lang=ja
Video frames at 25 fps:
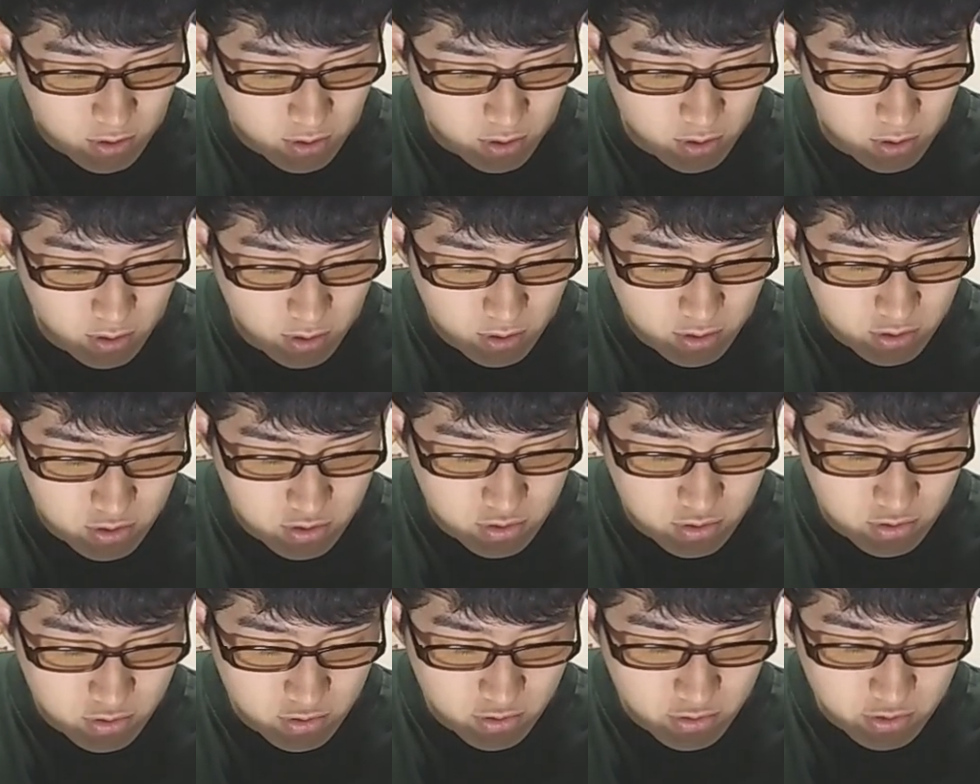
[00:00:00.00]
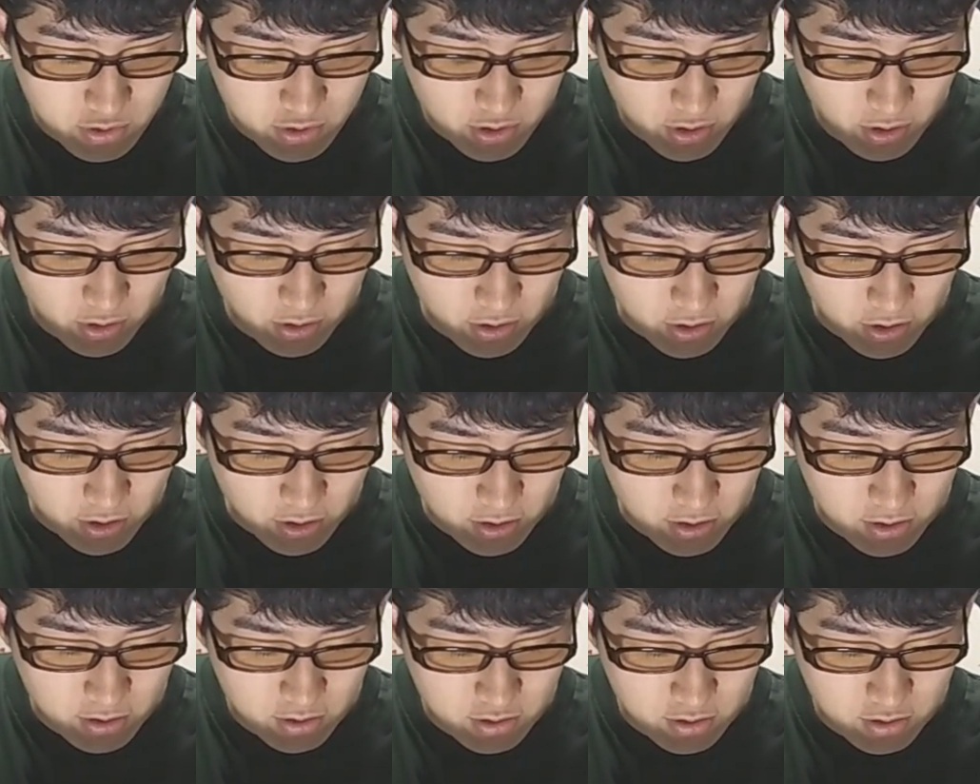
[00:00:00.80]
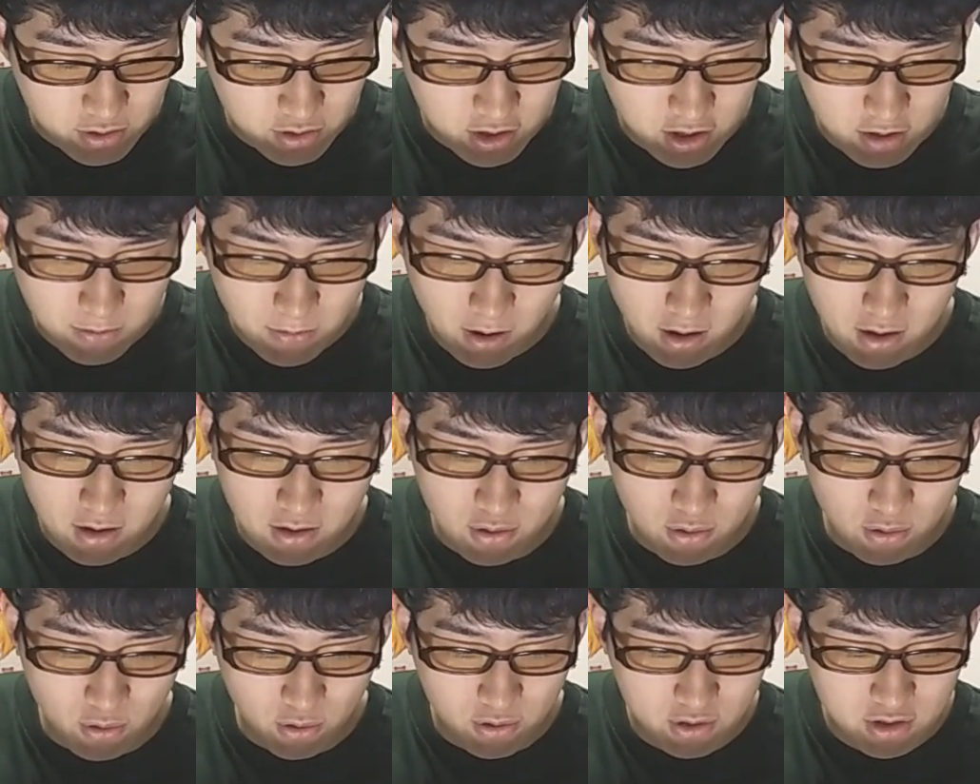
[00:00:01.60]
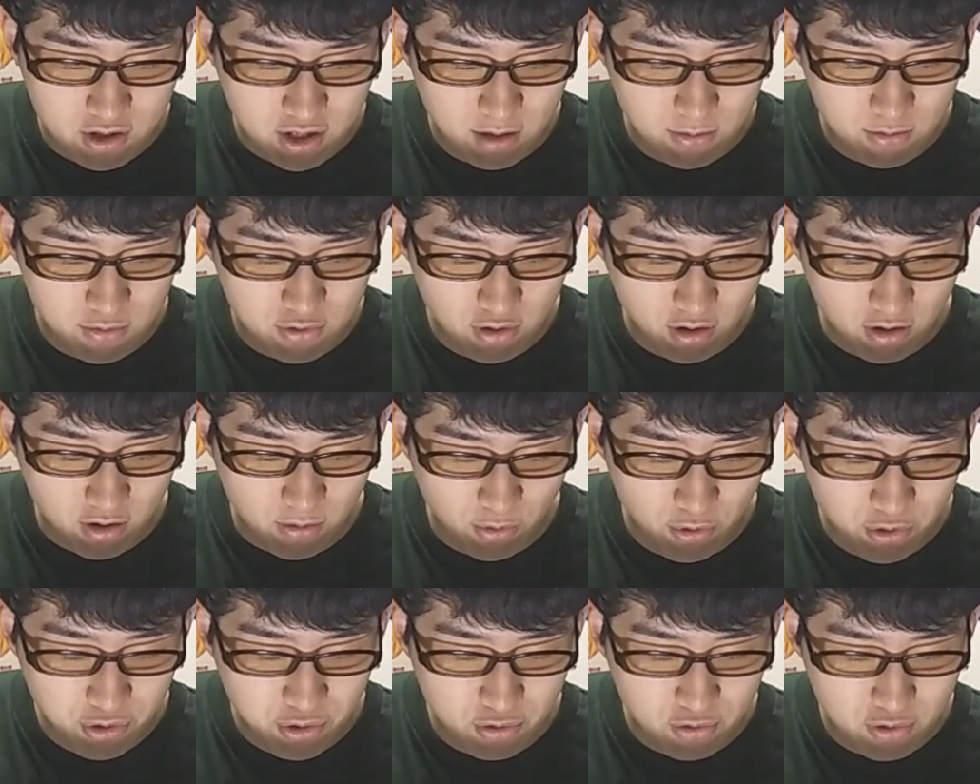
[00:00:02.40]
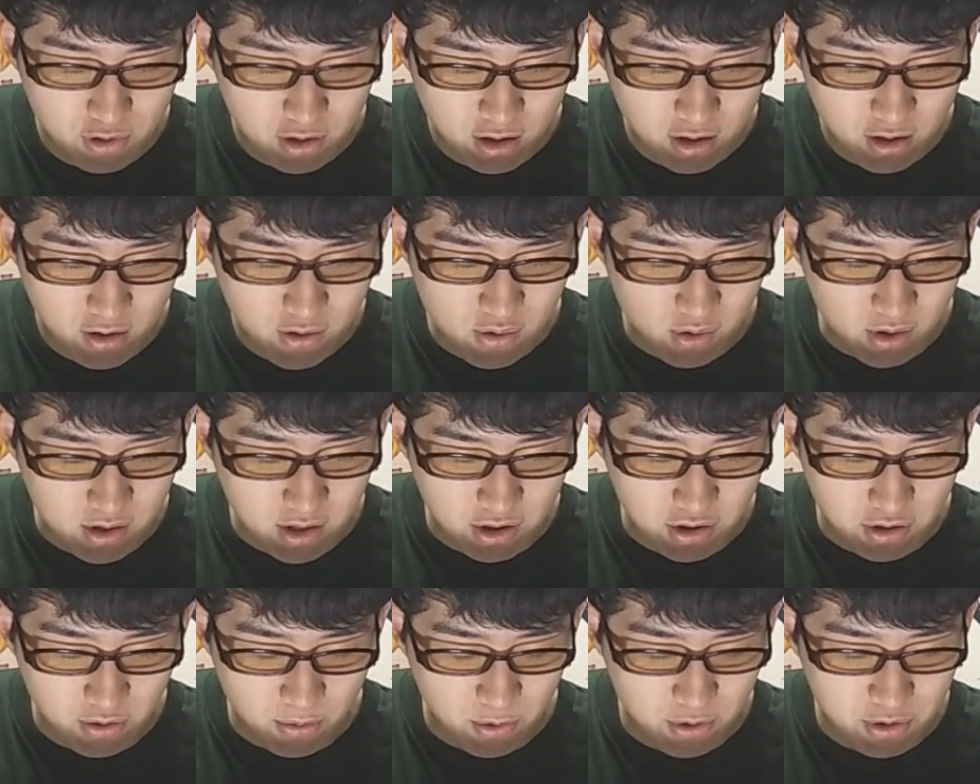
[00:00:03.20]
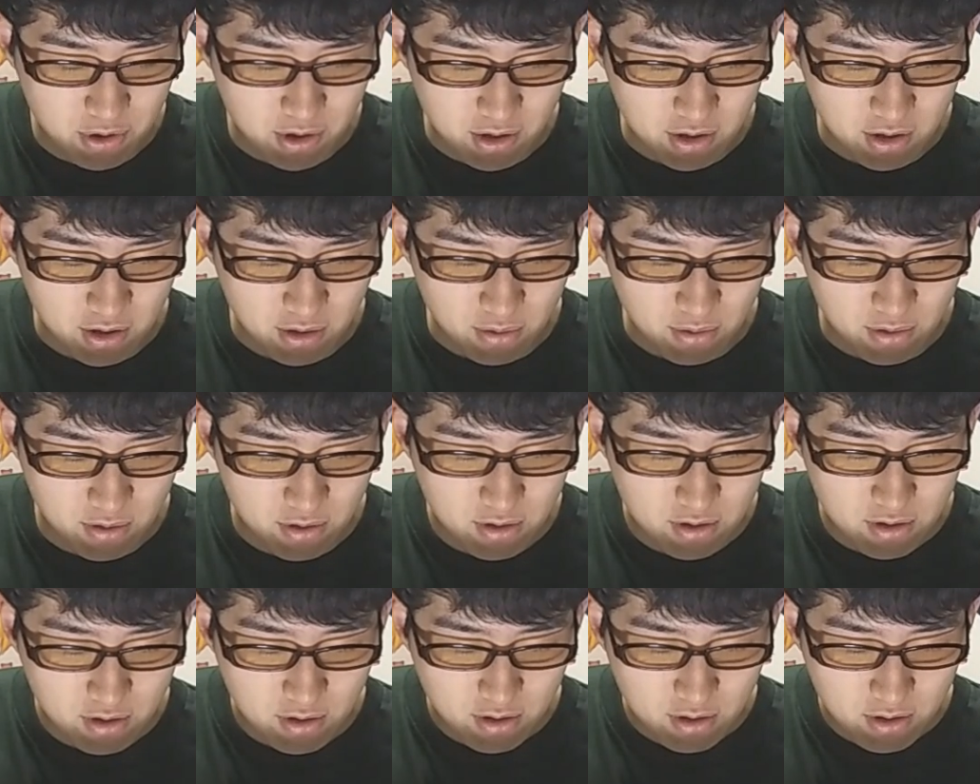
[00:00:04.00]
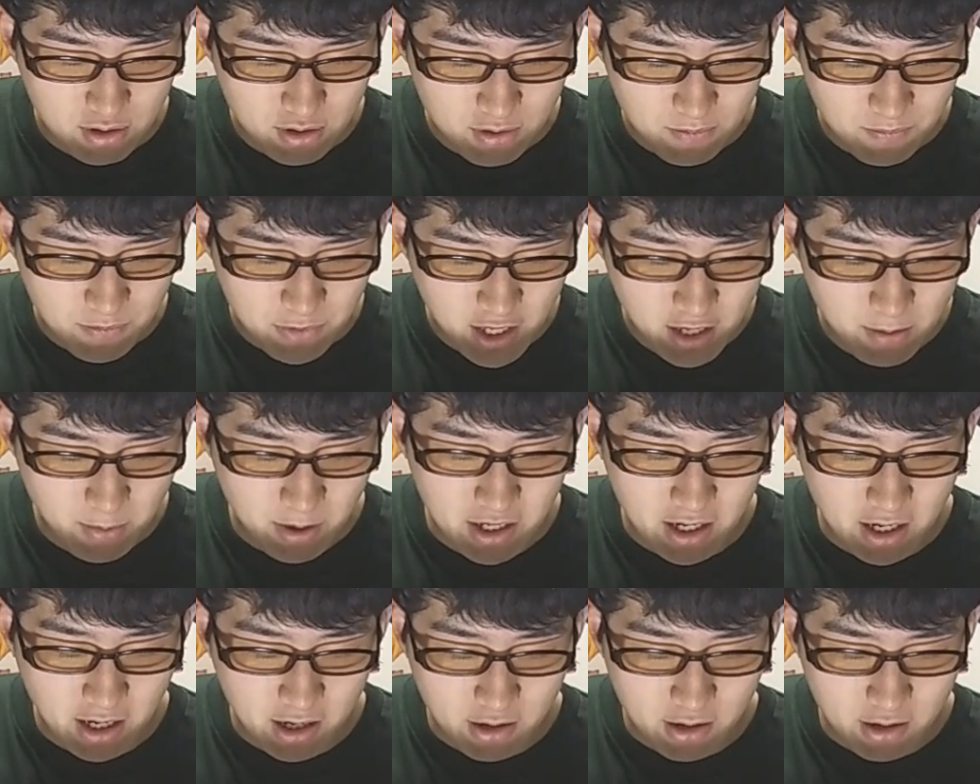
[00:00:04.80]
えー、13位、26,000部。なんかもっと売れてんのかなと思ってたんですけど。で、今ね、あ